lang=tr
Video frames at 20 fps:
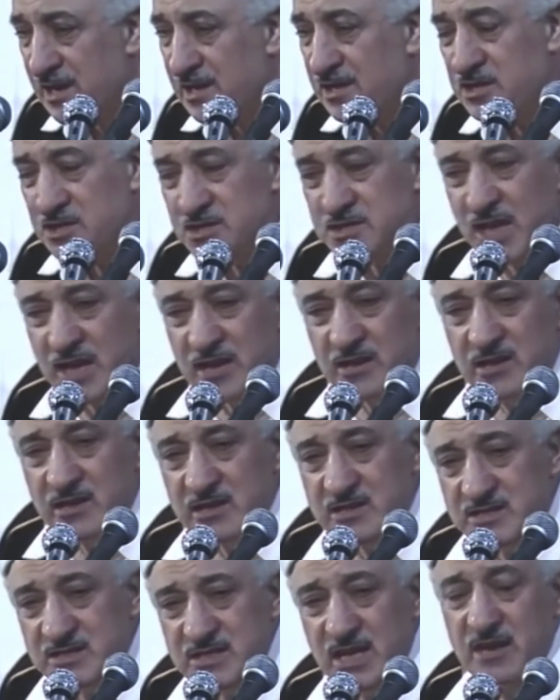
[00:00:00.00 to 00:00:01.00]

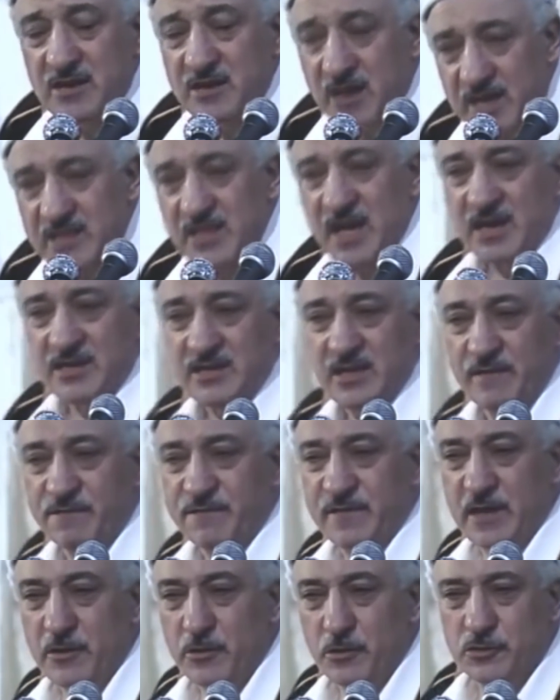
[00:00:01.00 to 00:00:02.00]
İşler, ister kader
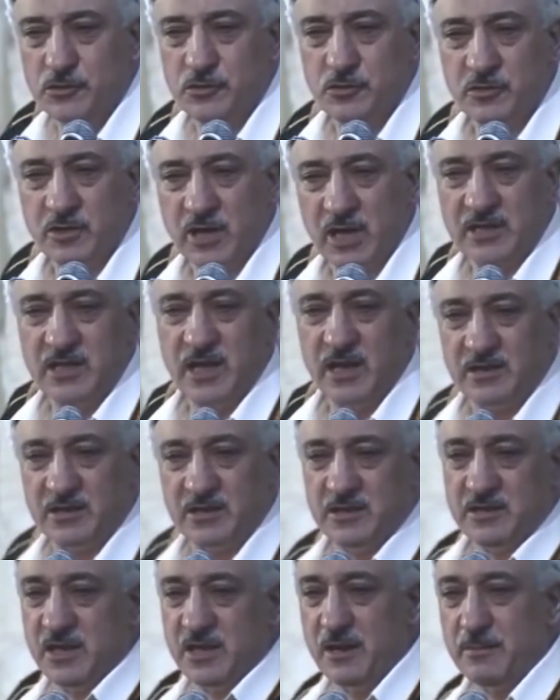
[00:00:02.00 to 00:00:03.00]
defteri olsun, kader
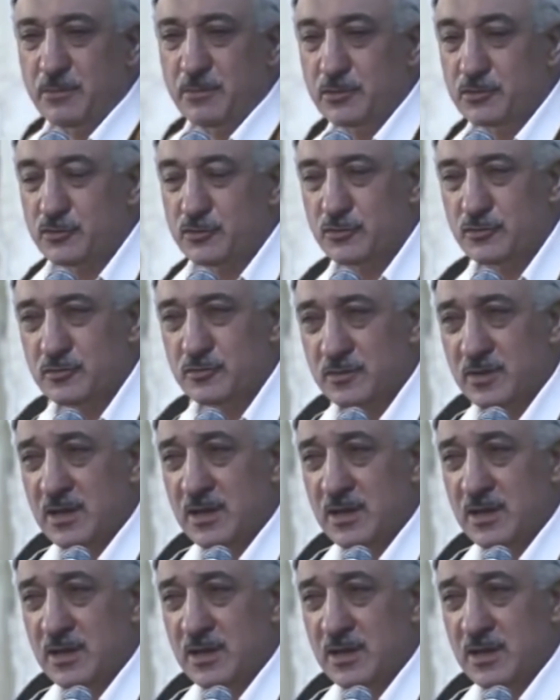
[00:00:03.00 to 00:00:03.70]
kitabı olsun.